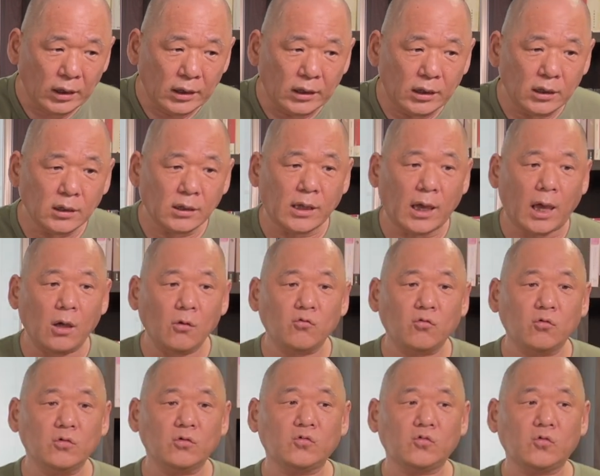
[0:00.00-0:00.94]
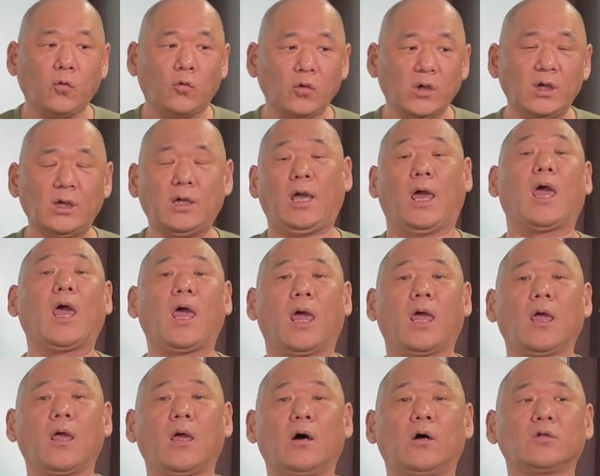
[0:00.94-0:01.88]
이 개국 초기에
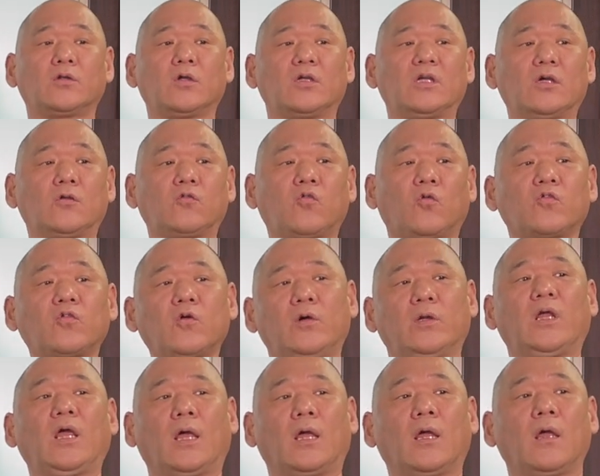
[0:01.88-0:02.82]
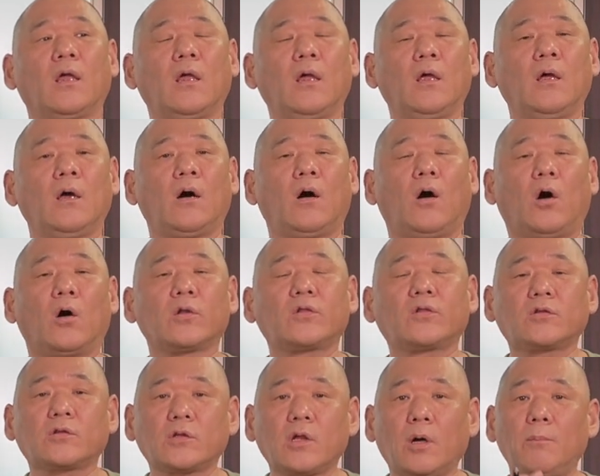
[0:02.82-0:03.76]
어떤 이 조선이
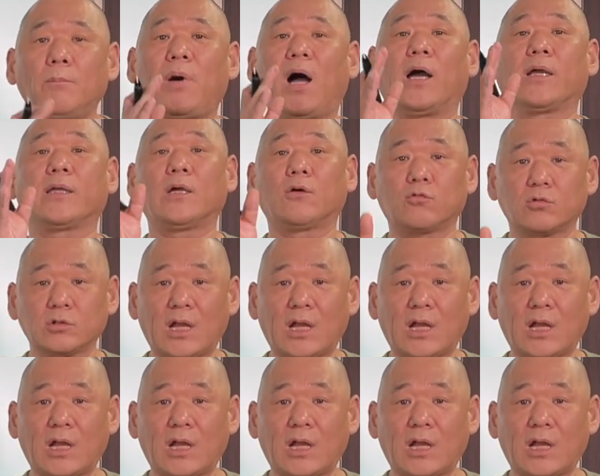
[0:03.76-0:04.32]
어떤 방향으로